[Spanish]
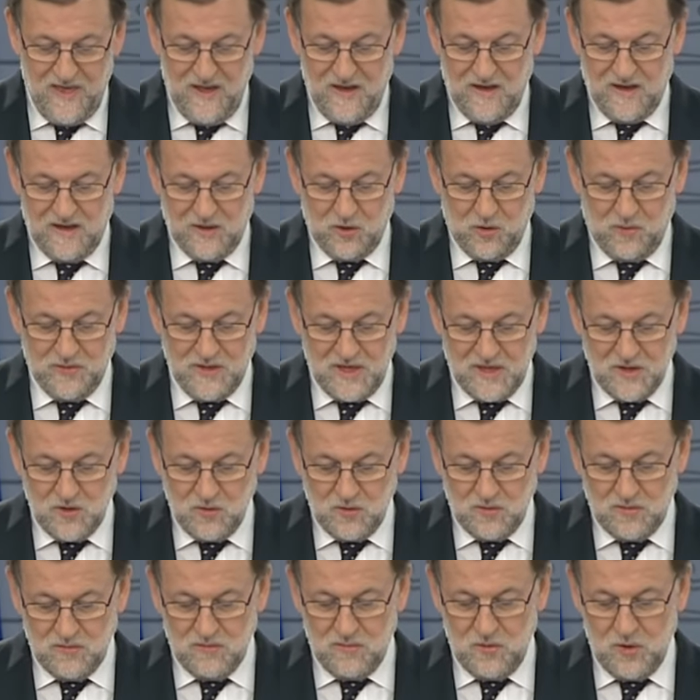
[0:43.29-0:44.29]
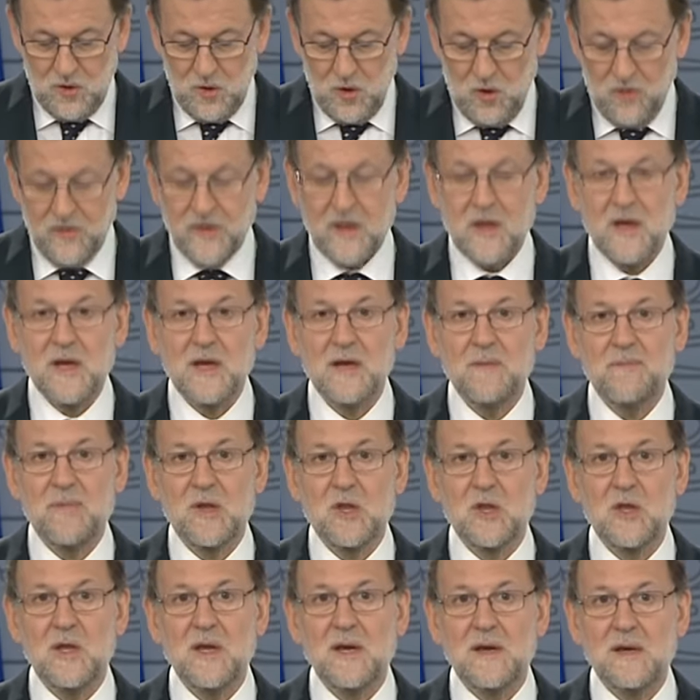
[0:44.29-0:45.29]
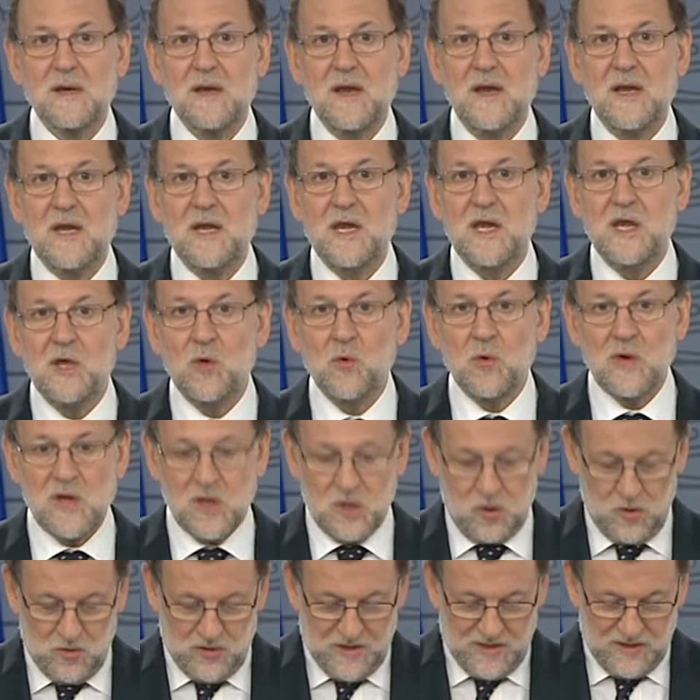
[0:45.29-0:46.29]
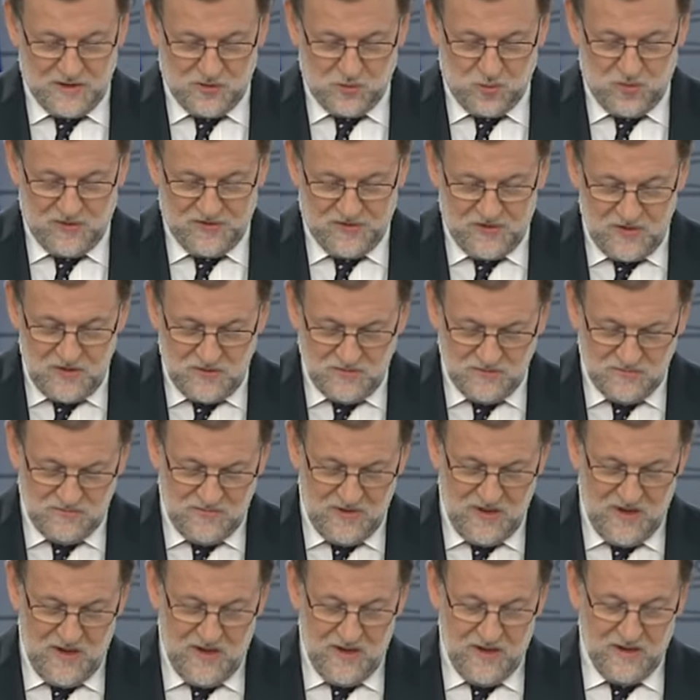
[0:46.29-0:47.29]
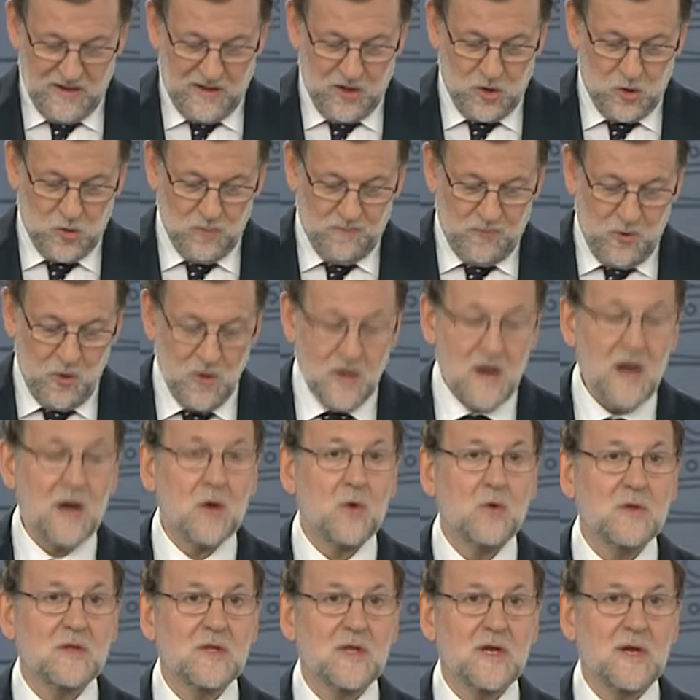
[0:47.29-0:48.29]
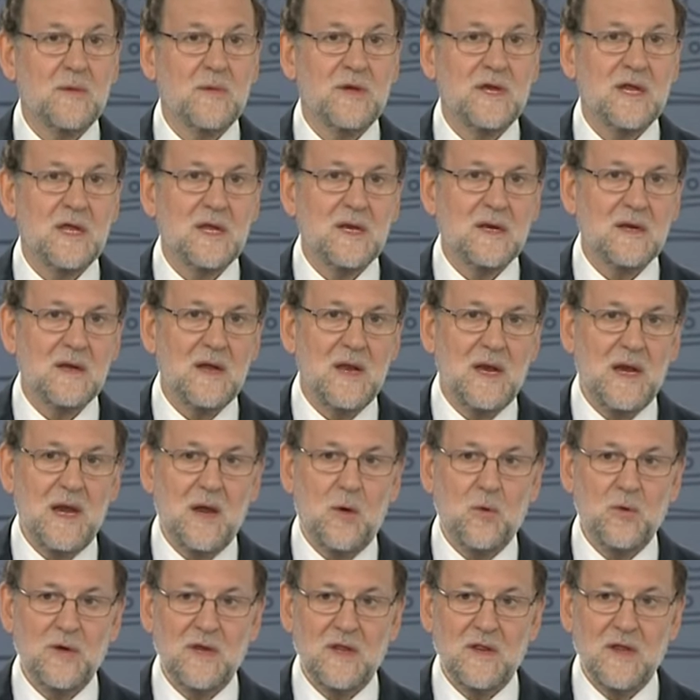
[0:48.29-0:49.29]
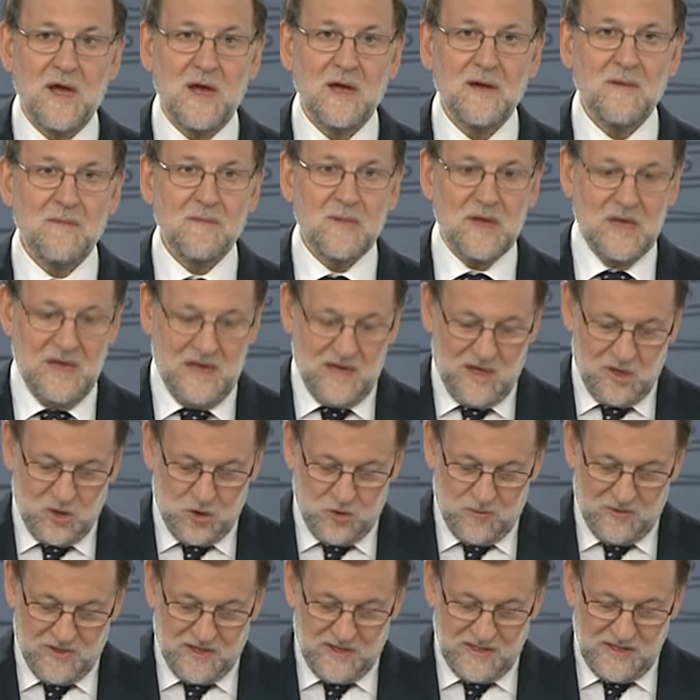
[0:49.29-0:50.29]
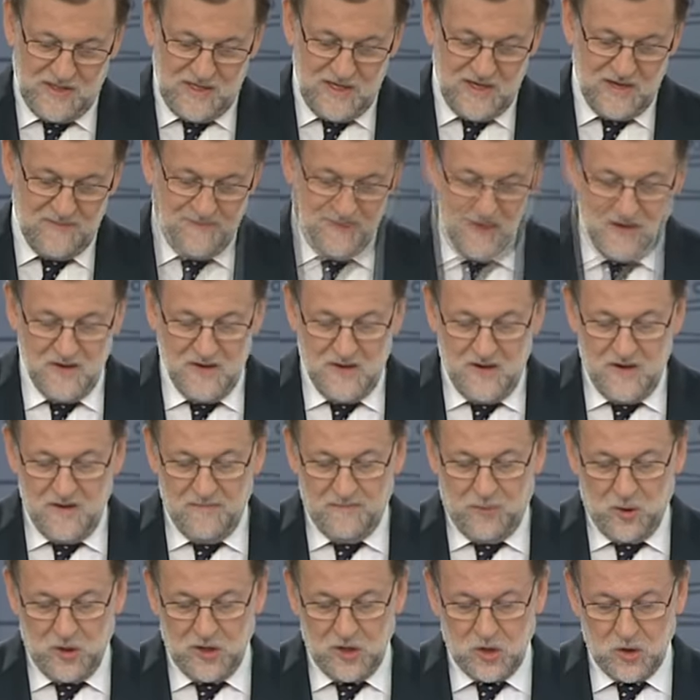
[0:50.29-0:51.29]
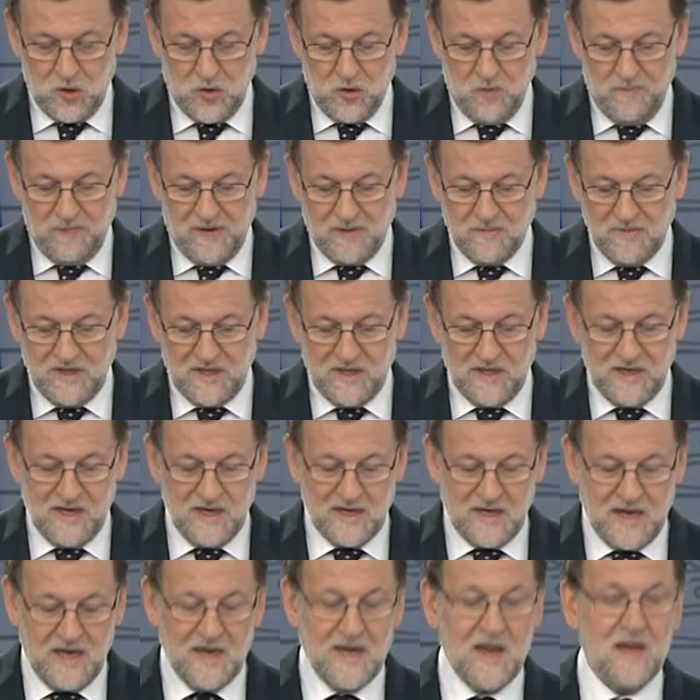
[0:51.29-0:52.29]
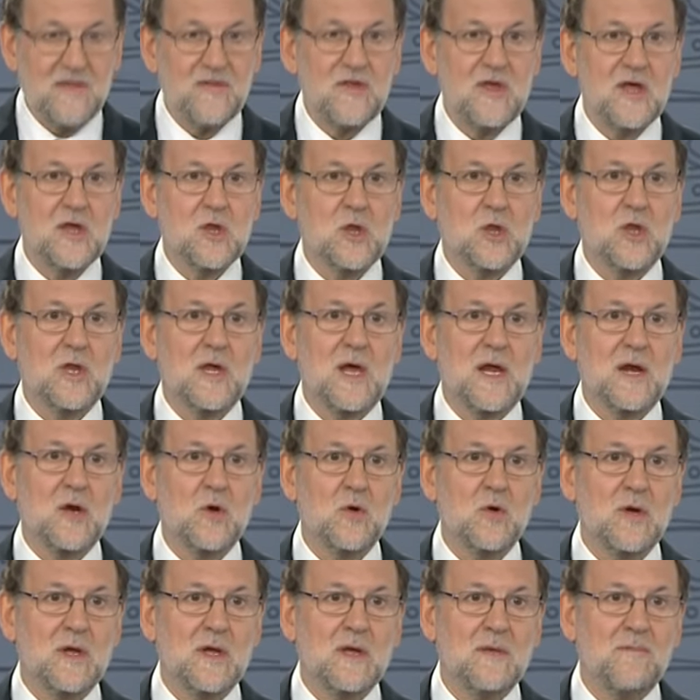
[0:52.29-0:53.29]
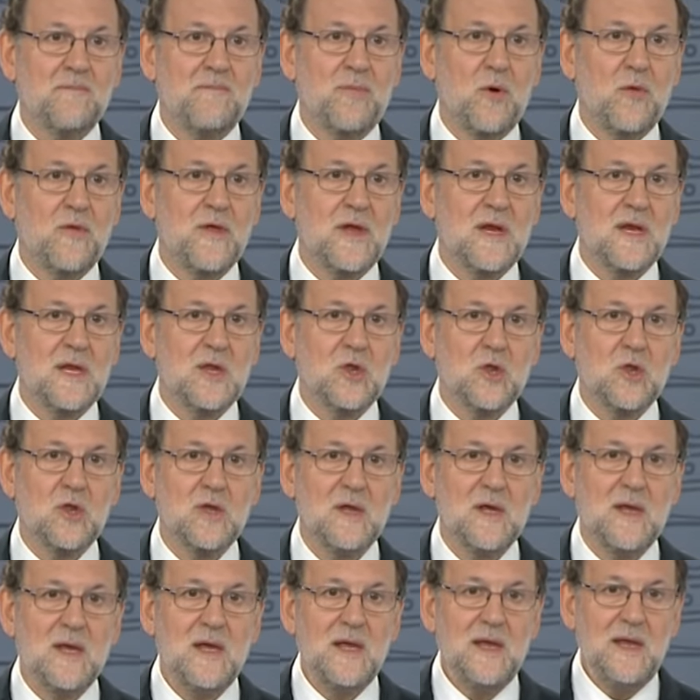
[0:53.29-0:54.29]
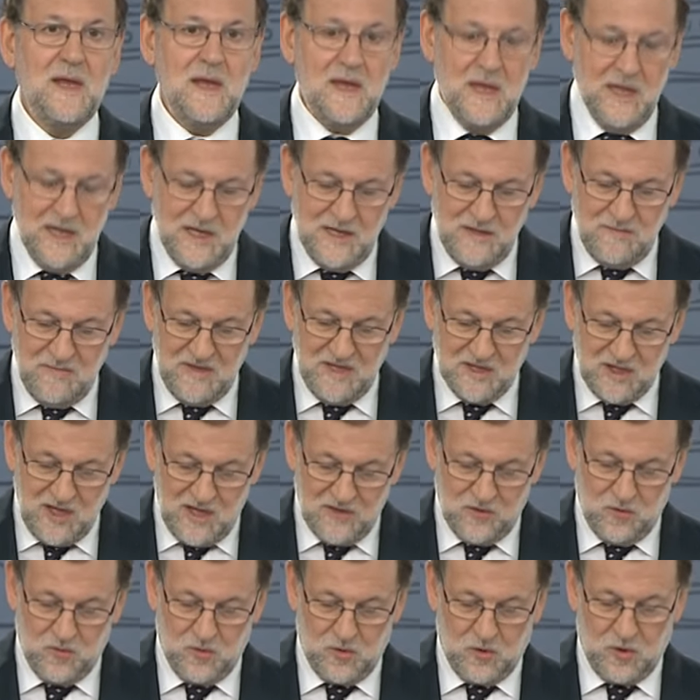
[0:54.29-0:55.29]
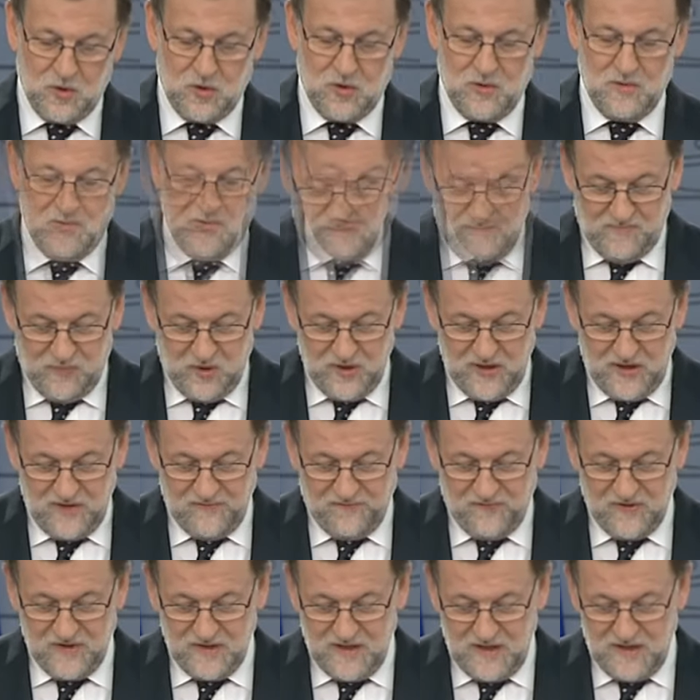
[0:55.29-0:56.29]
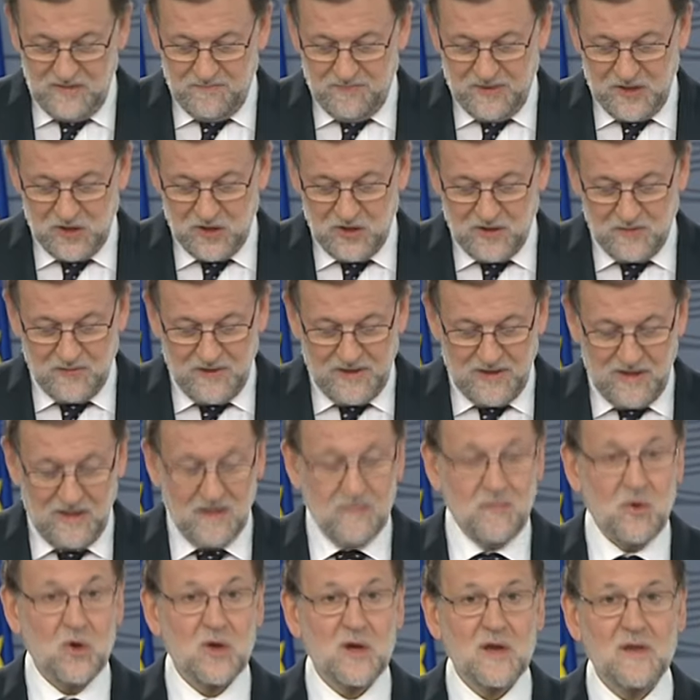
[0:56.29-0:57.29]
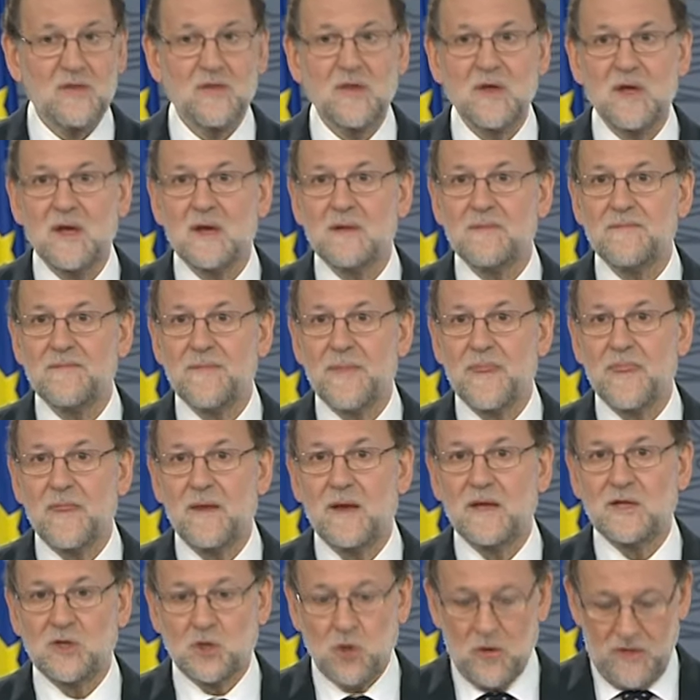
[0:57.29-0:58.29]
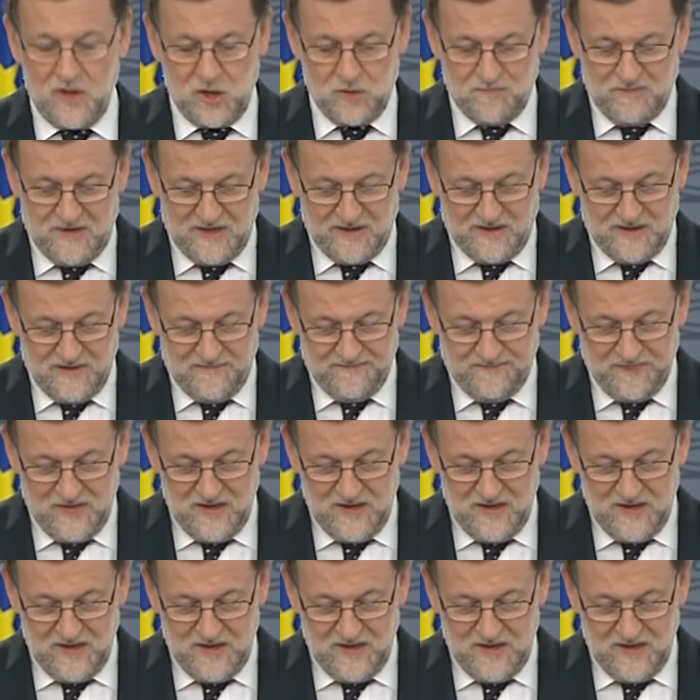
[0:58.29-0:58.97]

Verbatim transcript: El Gobierno no dejará pasar ni una sola actuación que suponga contravenir la unidad y la soberanía. Por eso no permitiré que nadie se arrogue poderes ilimitados Voy a defender y preservar la democracia en toda España.